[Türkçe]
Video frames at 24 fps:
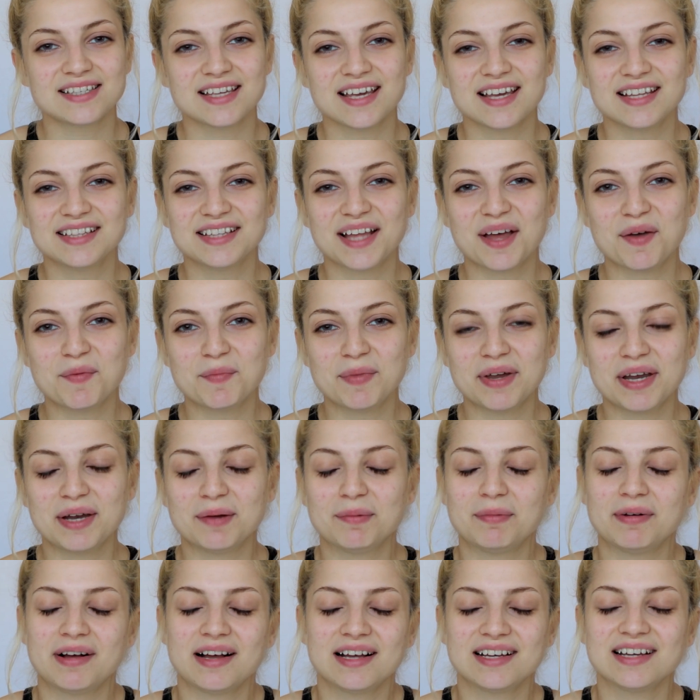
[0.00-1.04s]
yeniden
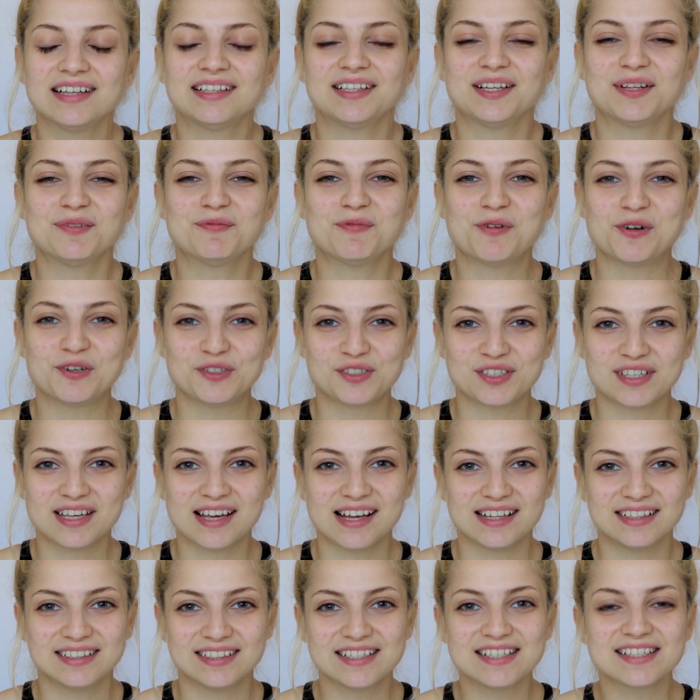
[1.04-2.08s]
merhaba, kanalıma hoş
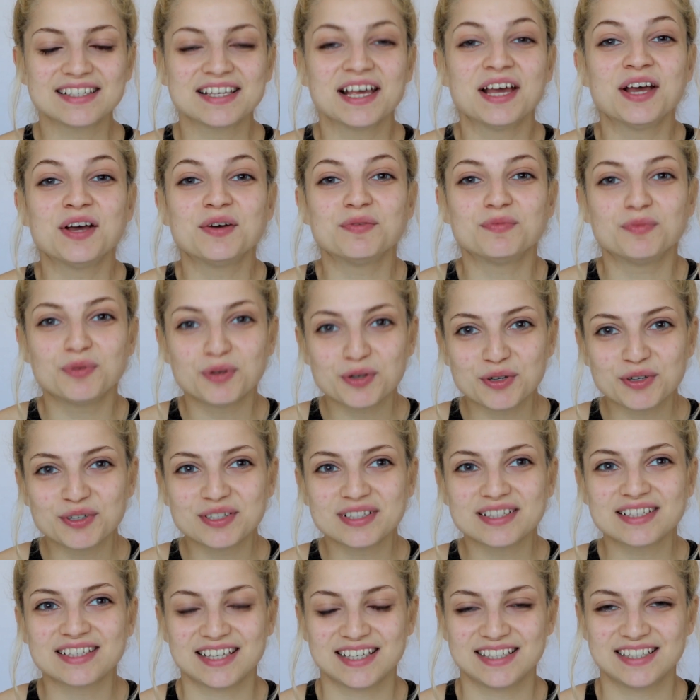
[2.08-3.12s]
geldiniz.
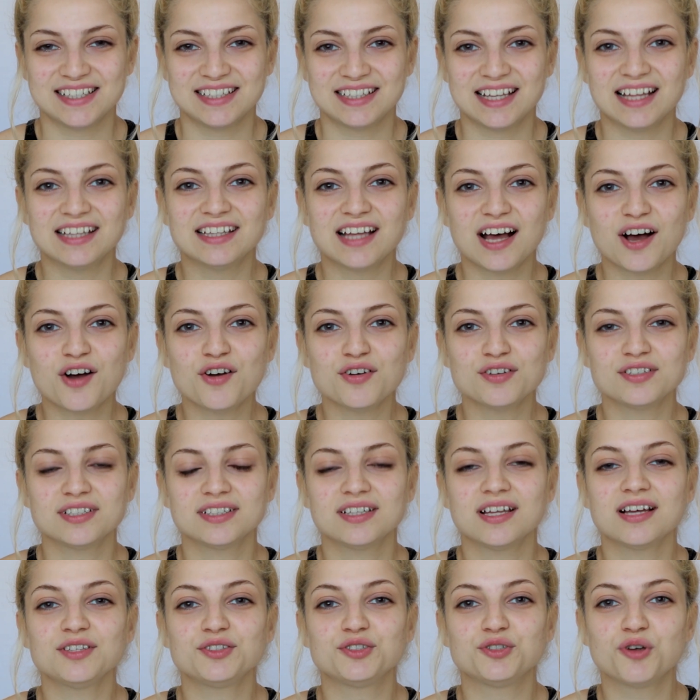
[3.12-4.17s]
Bugün sizinle daha
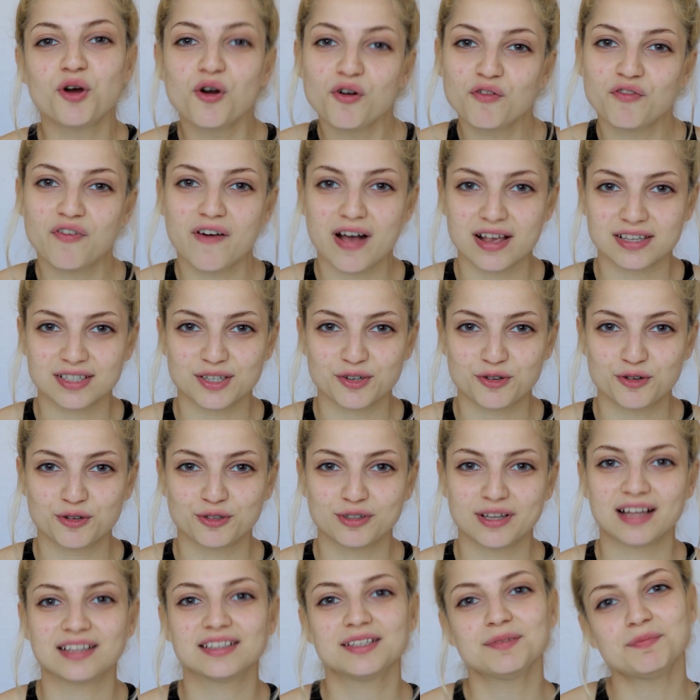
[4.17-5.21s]
önceden çok fazla
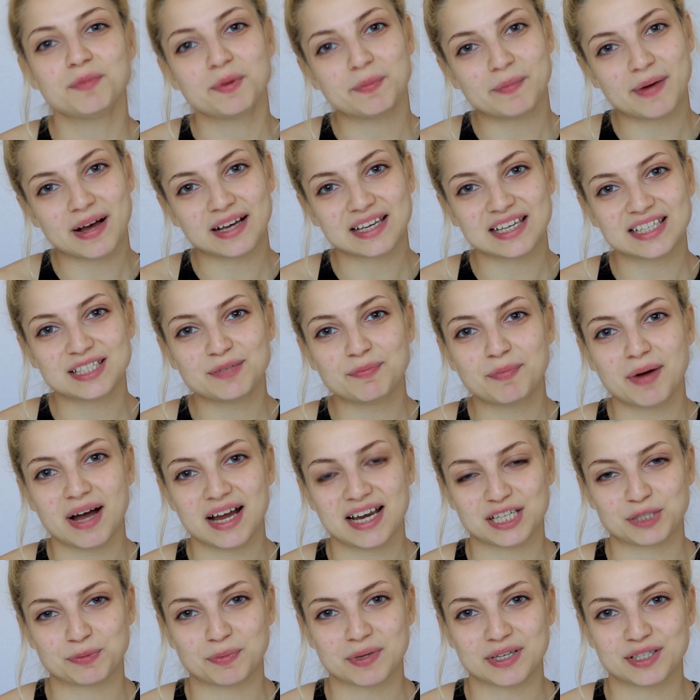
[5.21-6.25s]
kullandığım bir makyajı
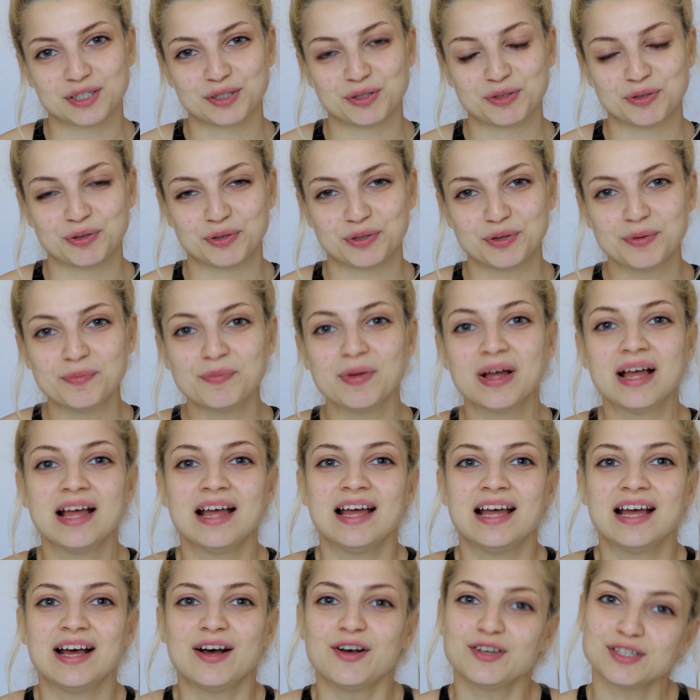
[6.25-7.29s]
paylaşmak istiyorum.
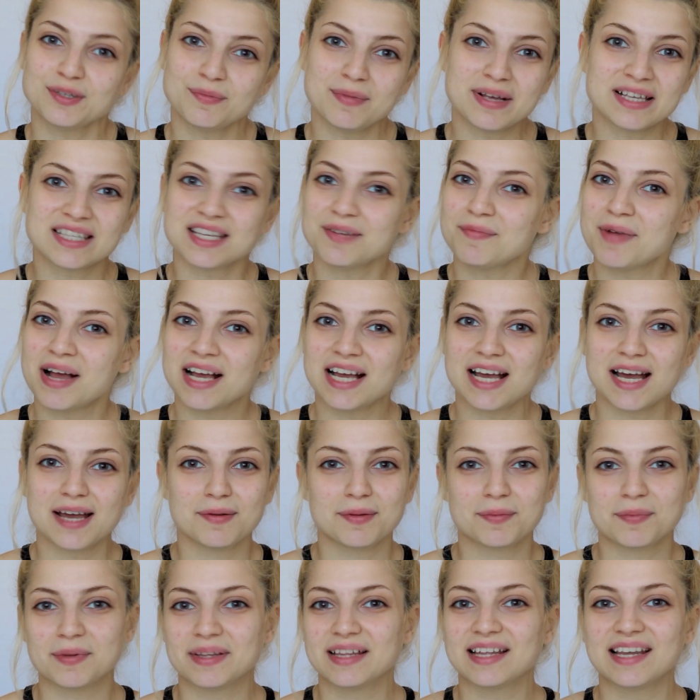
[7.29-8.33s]
O zaman zaman
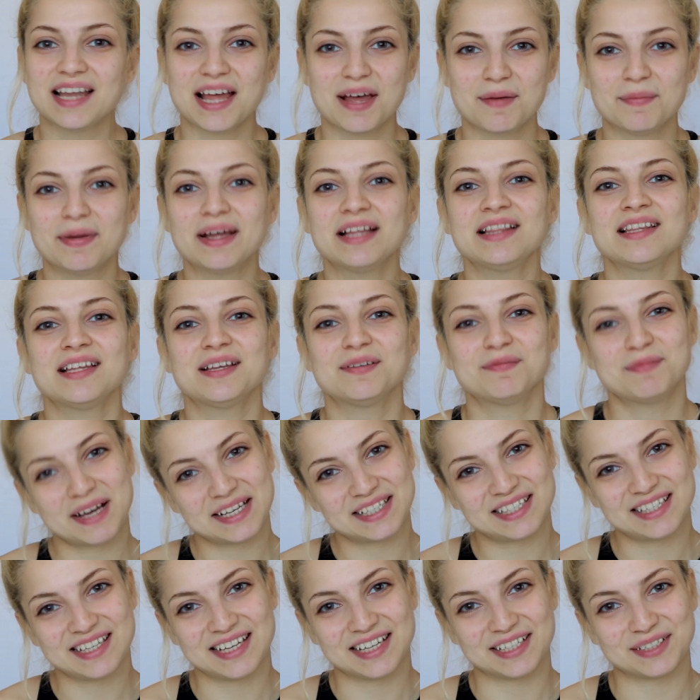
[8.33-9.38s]
kaybetmeden hemen
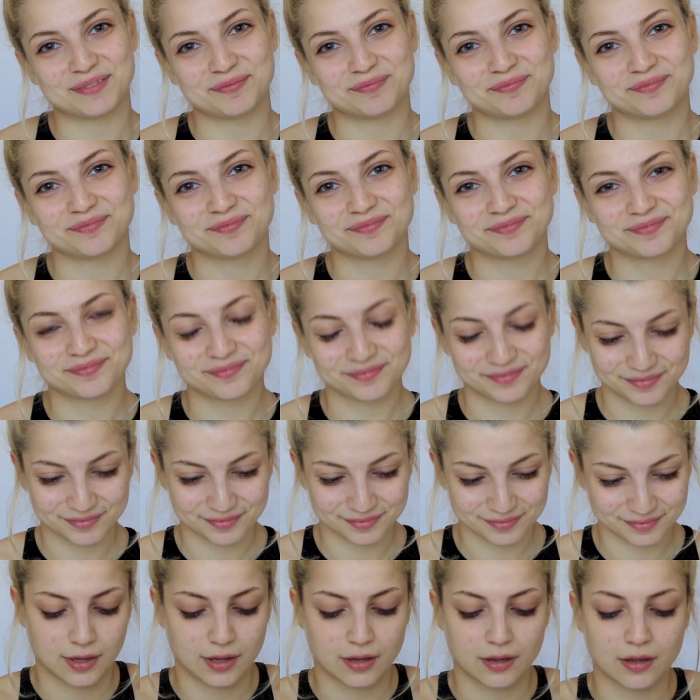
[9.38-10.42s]
başlayalım.
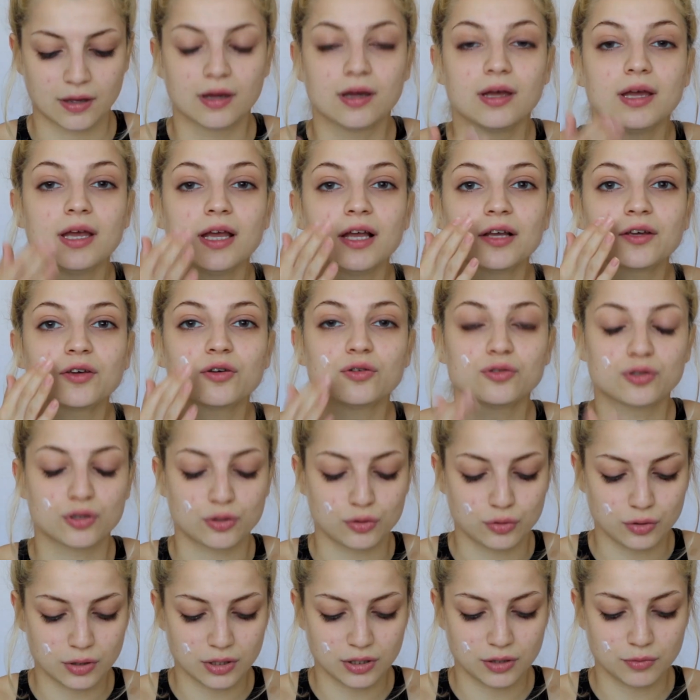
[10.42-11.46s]
İlk önce
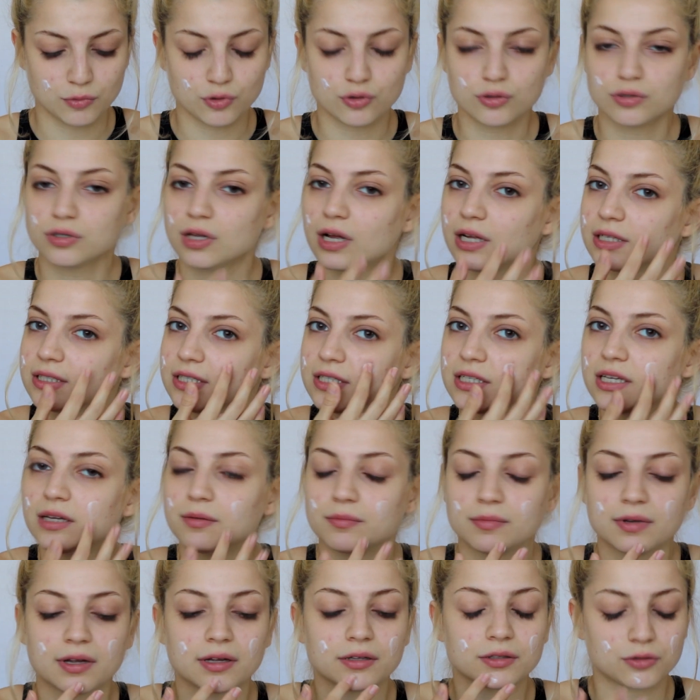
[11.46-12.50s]
suratımı güzelce
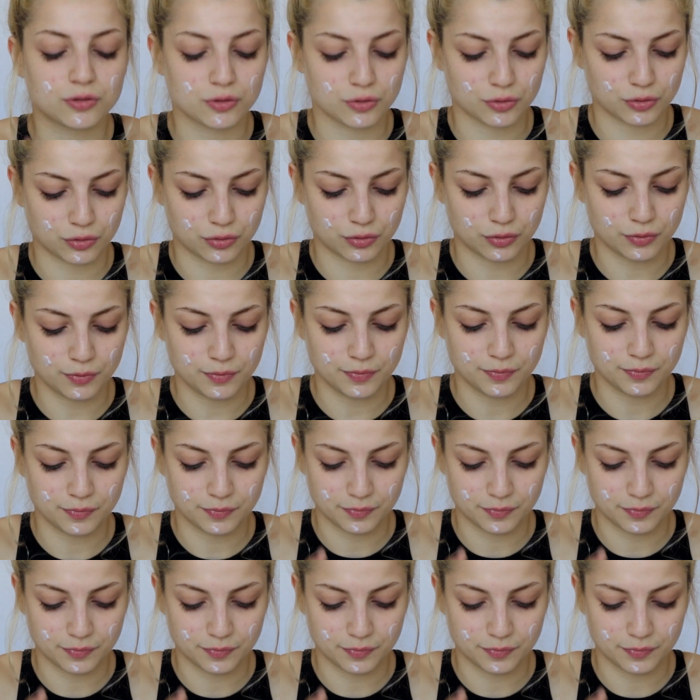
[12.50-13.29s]
nemlendiriyorum.